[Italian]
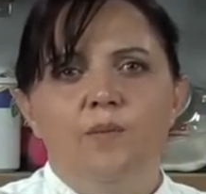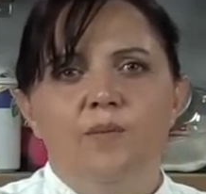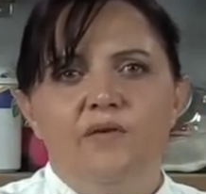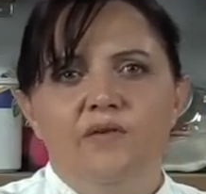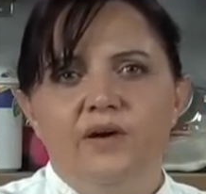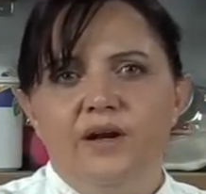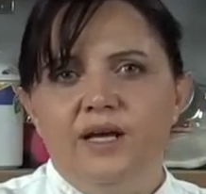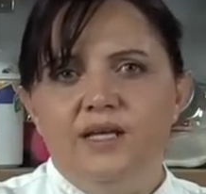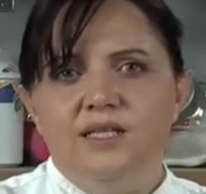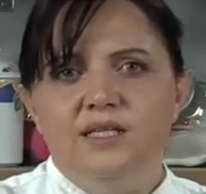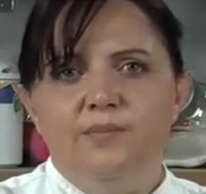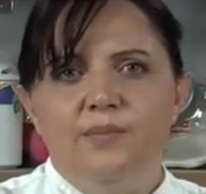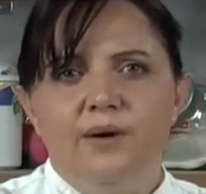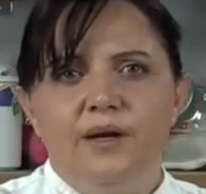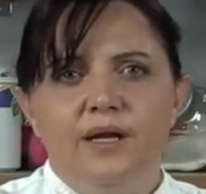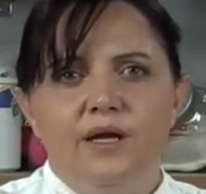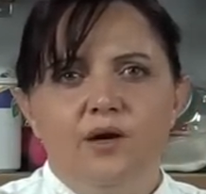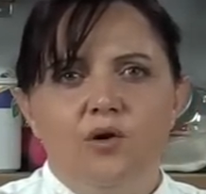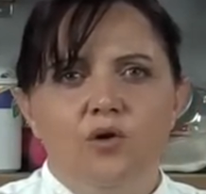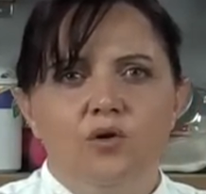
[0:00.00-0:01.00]
bavaresi,
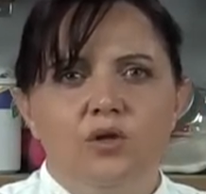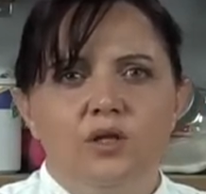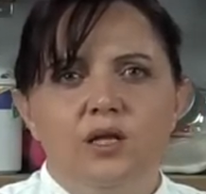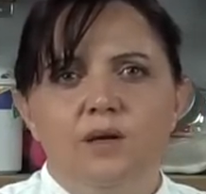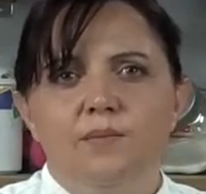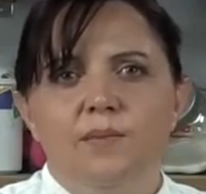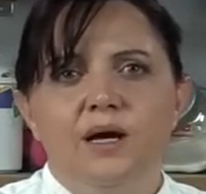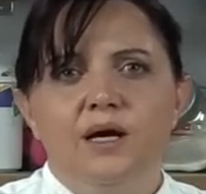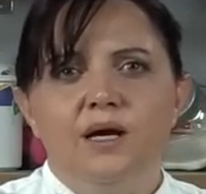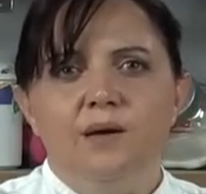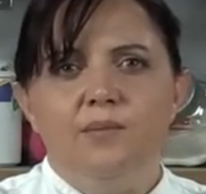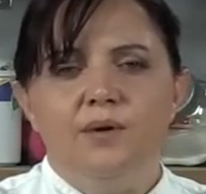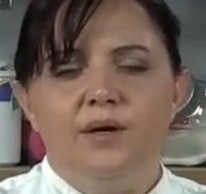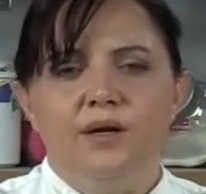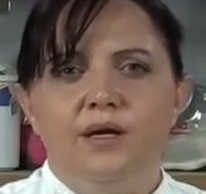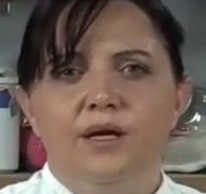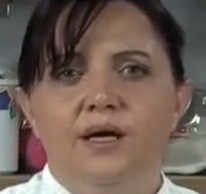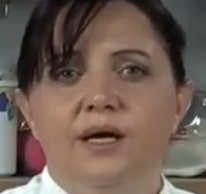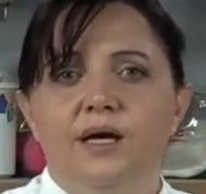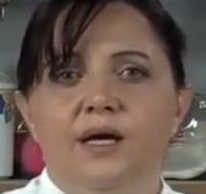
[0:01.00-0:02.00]
panne cotte ma anche
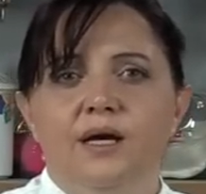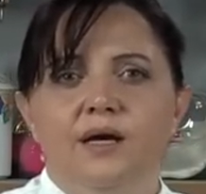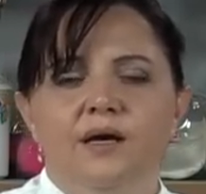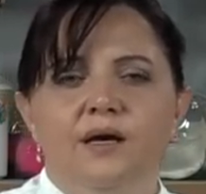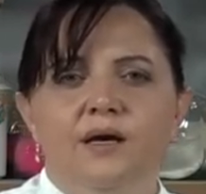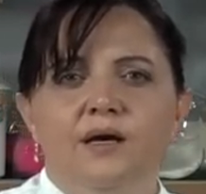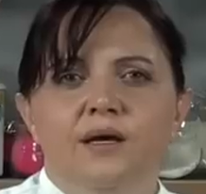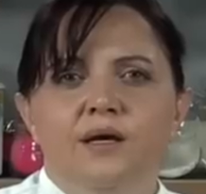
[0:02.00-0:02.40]
per eh,